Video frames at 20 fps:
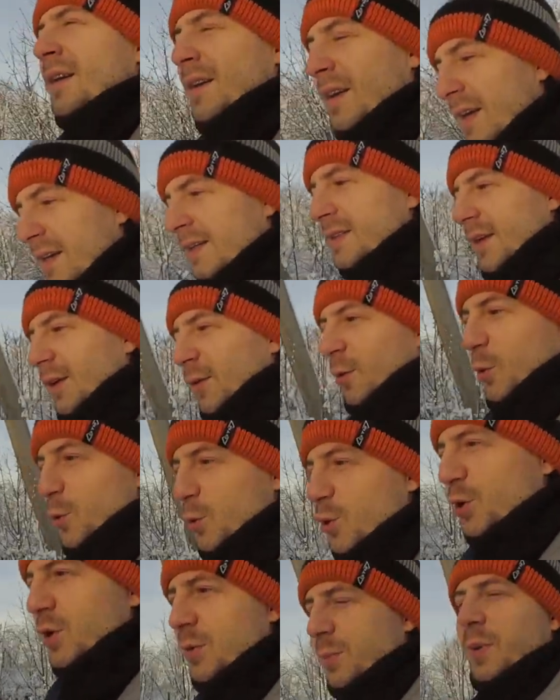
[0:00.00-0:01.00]
Если
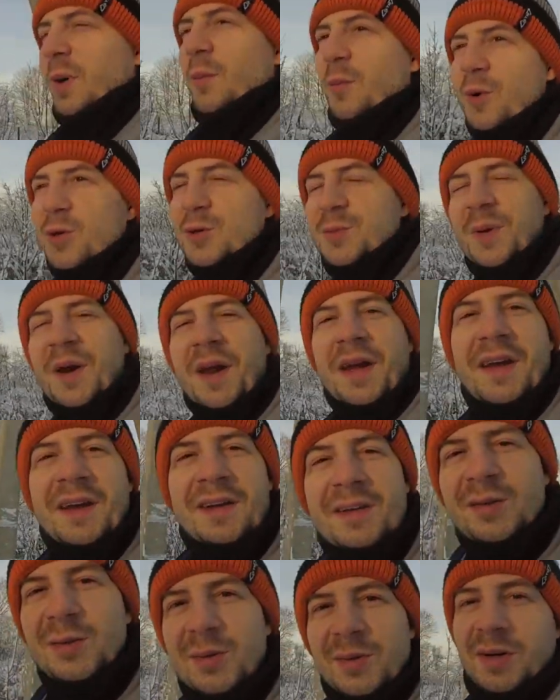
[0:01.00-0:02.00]
хочешь помочь
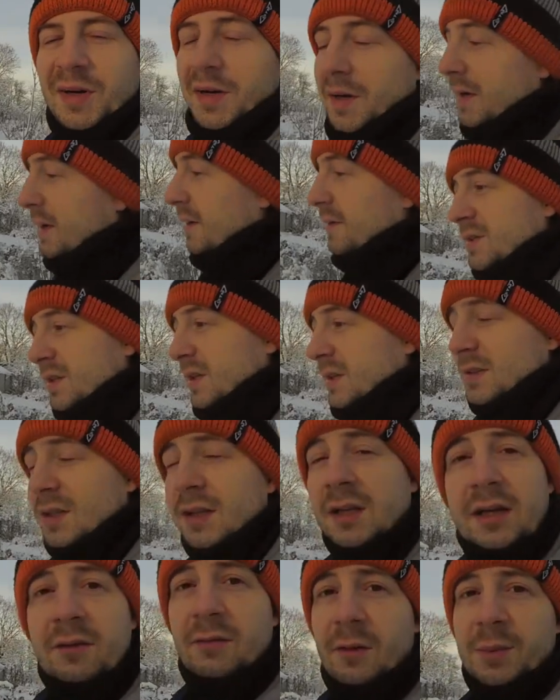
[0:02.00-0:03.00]
проекту, все
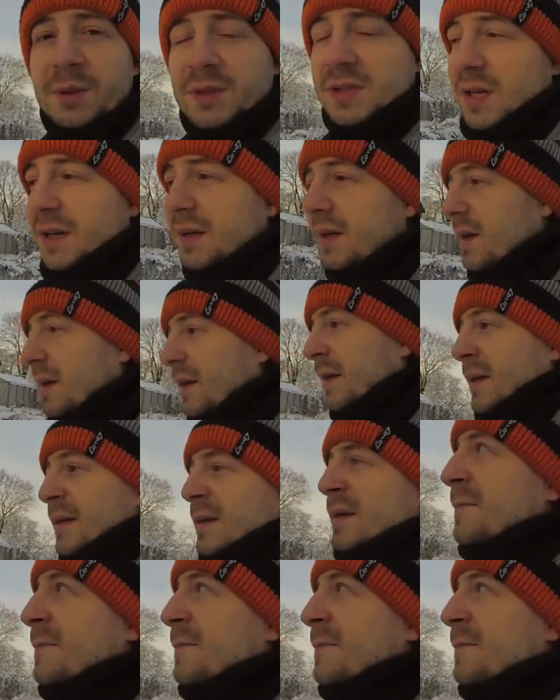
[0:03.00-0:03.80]
ссылки в описании.